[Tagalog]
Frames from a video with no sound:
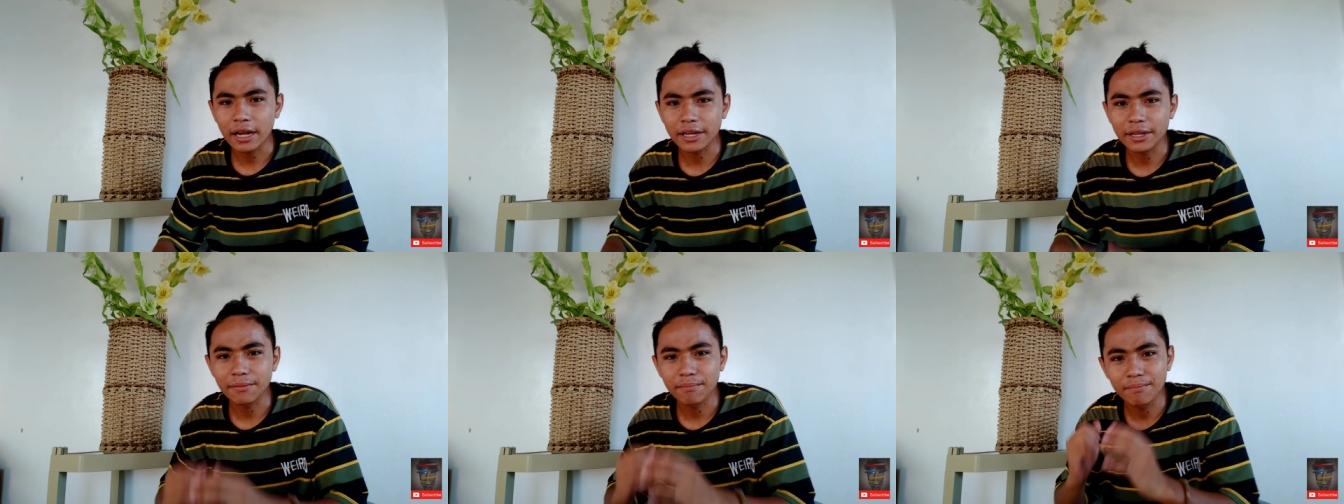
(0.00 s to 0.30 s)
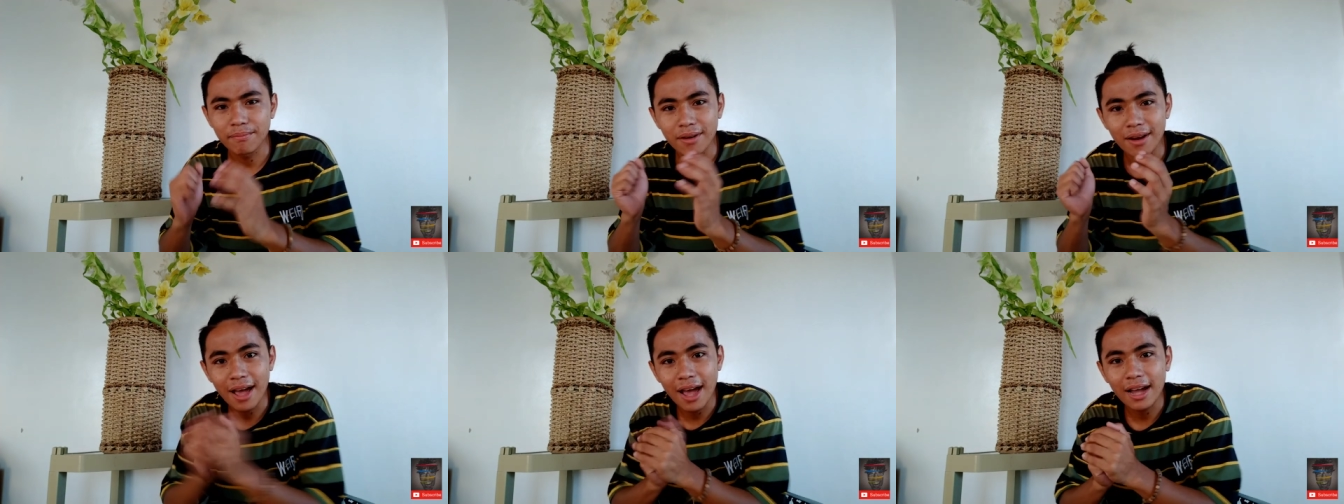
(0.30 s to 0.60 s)

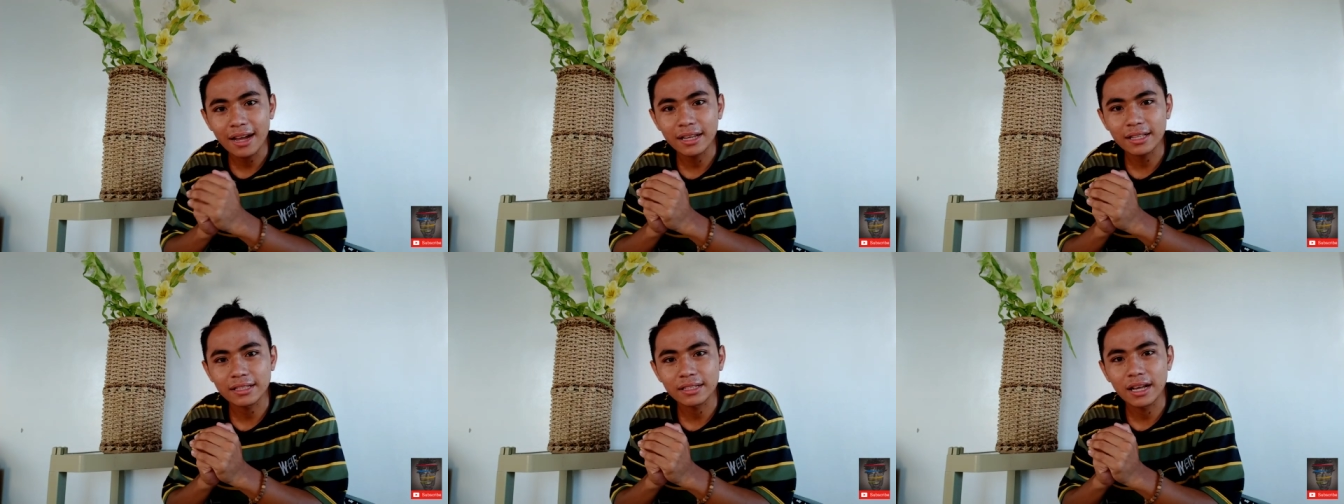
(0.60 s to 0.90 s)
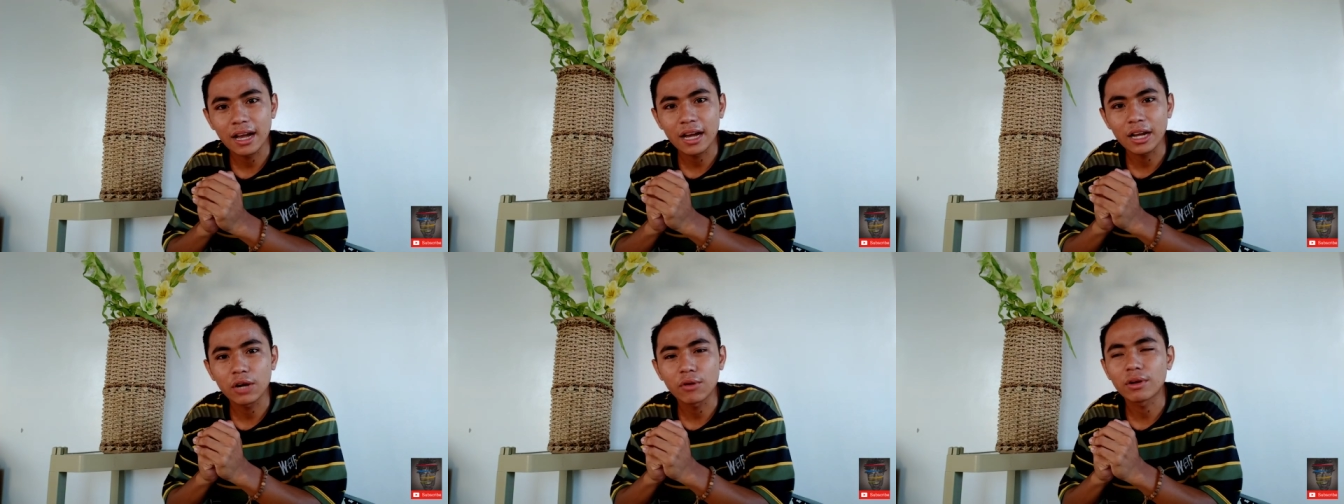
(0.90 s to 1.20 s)
aking vlog at
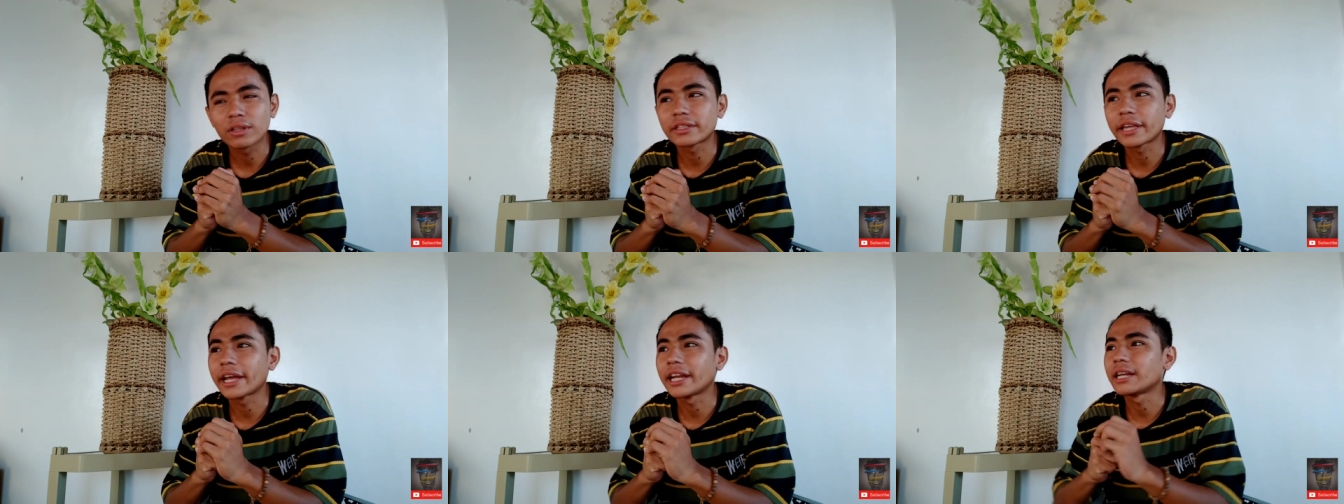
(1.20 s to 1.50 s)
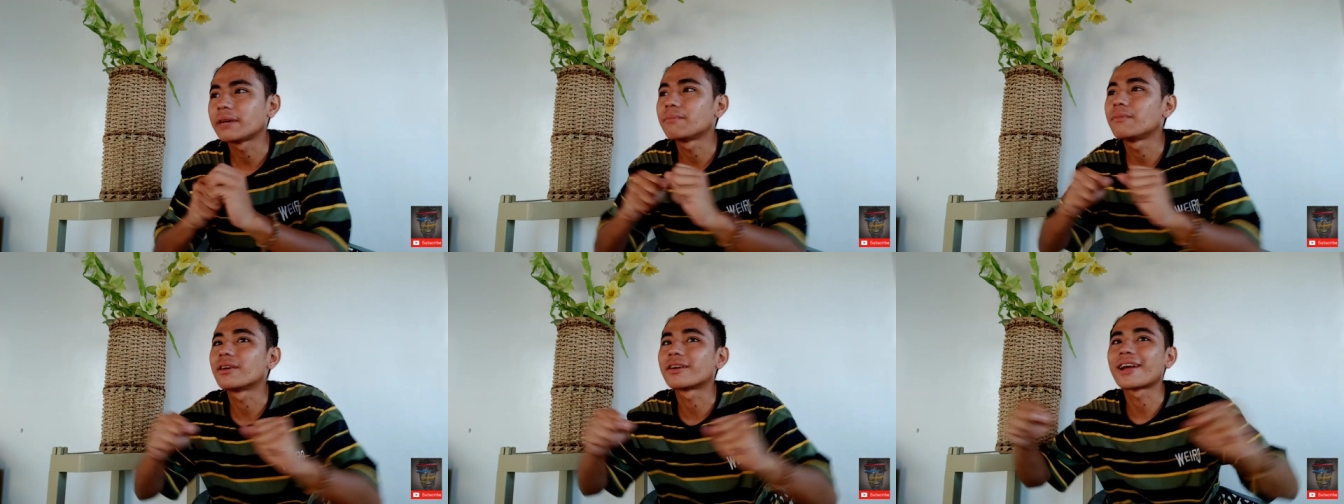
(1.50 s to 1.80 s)
gagawa
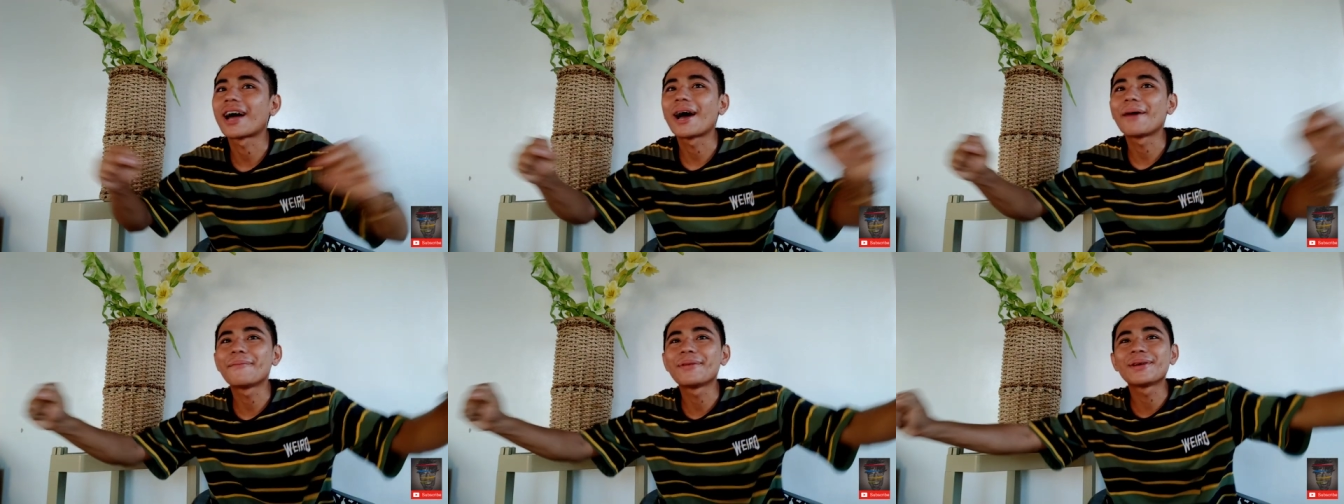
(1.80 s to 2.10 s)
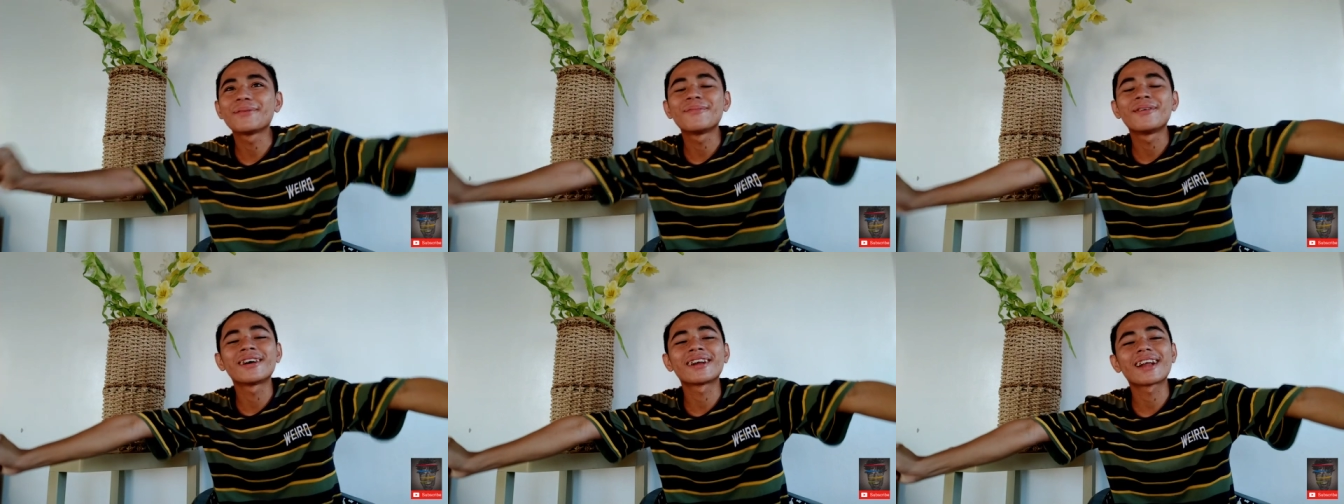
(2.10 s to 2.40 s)
tayo ng
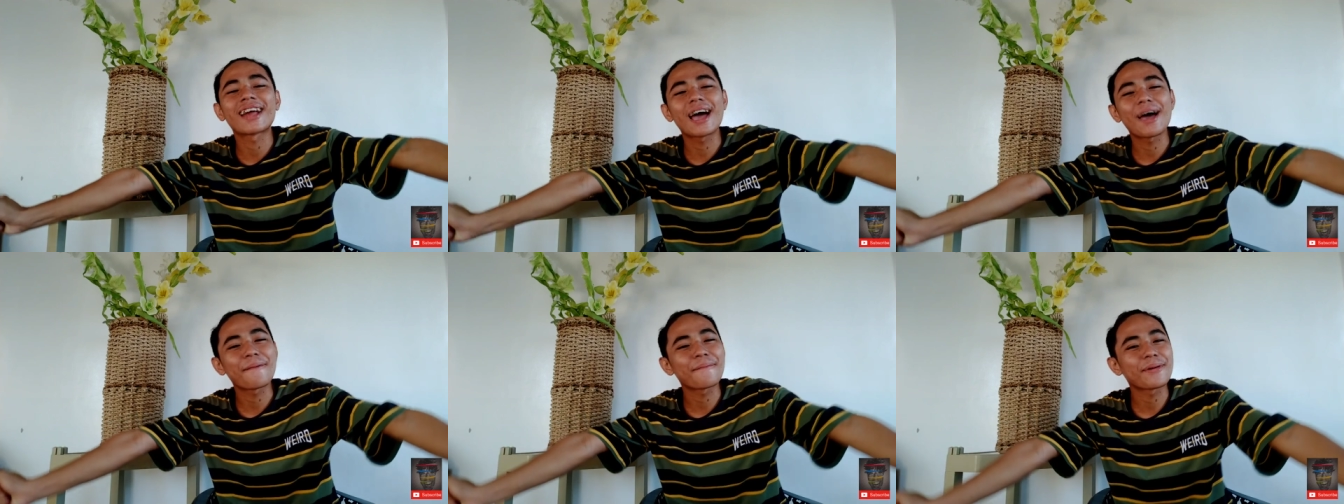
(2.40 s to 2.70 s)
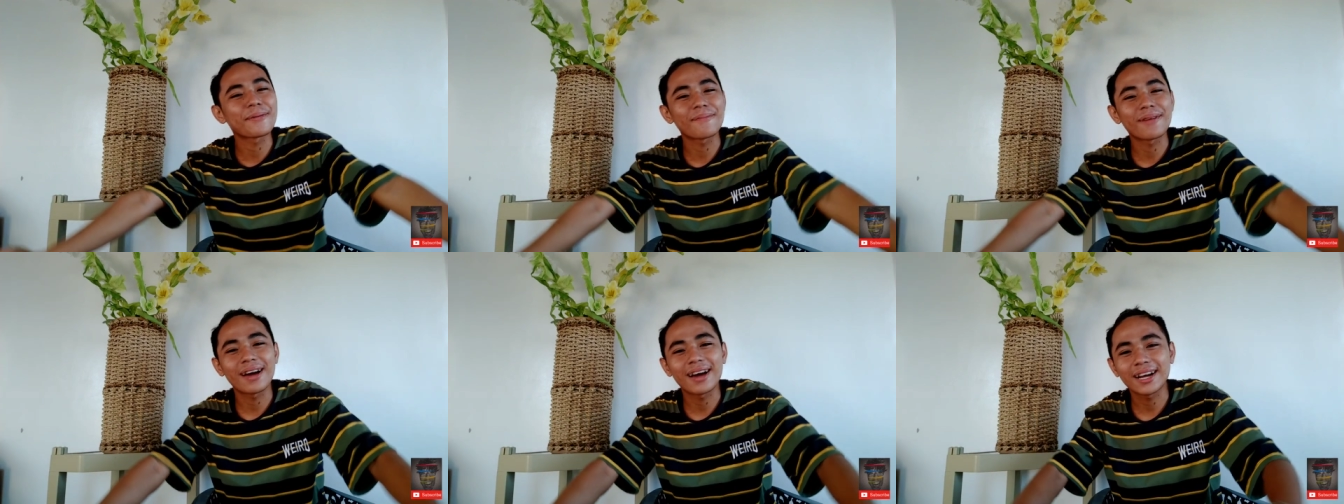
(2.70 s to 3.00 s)
maraming
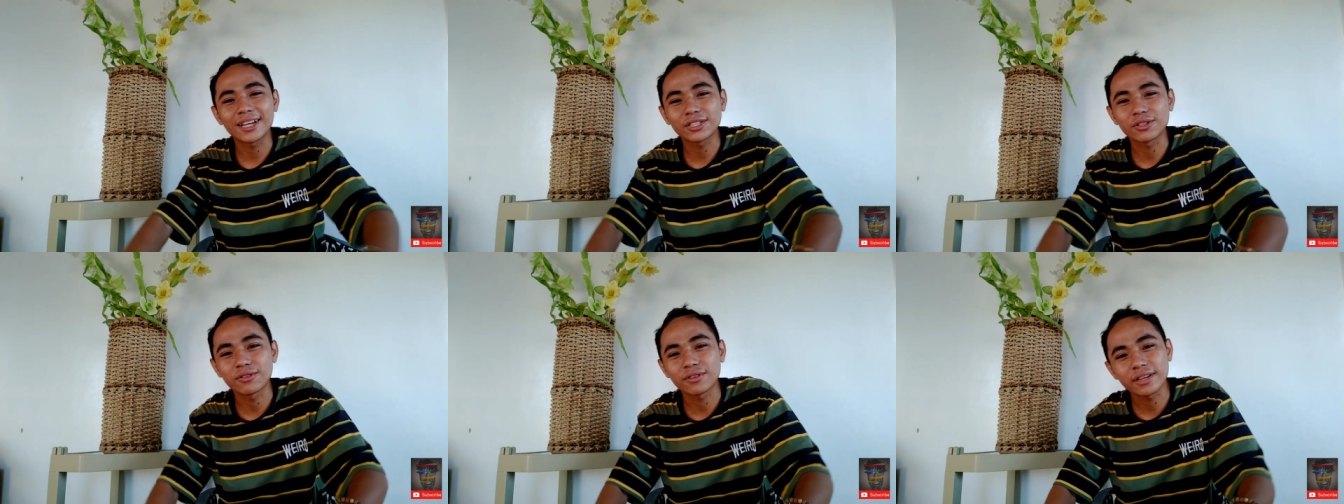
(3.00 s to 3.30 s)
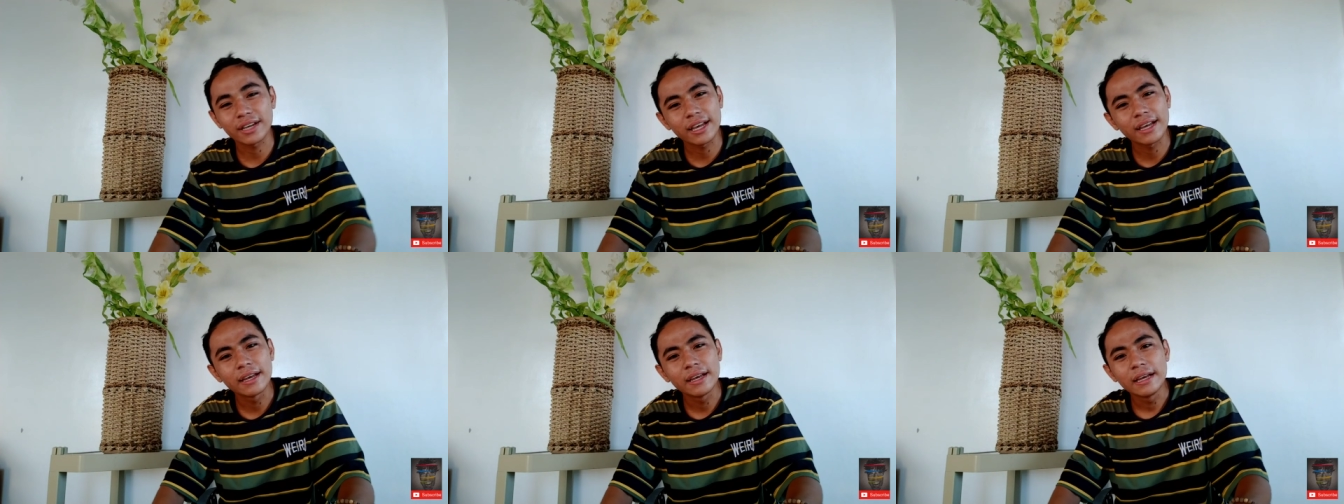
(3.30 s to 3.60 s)
maraming mga
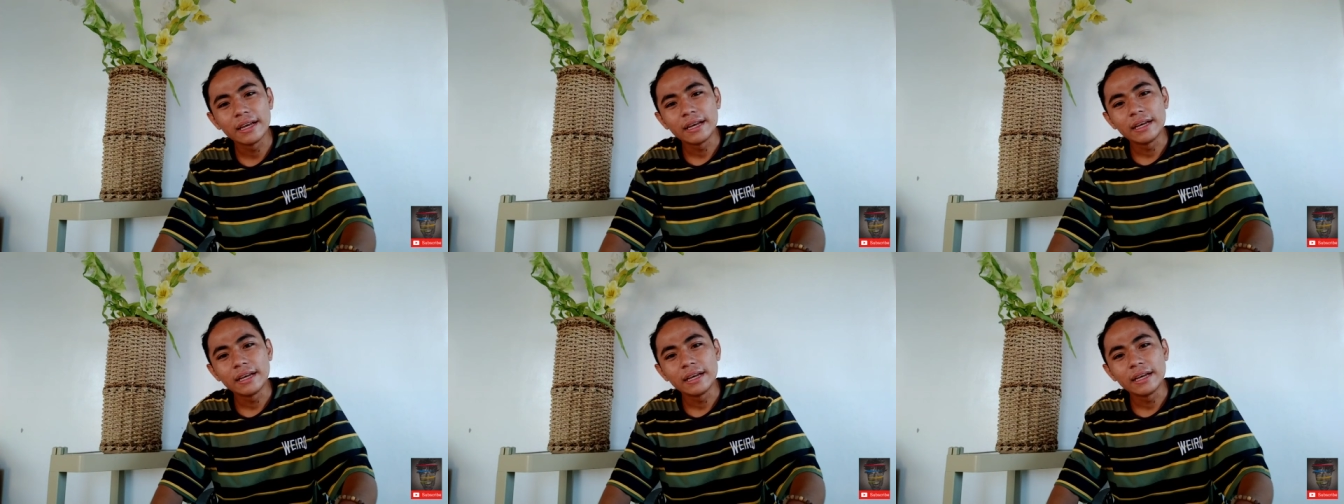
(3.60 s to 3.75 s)
kasungke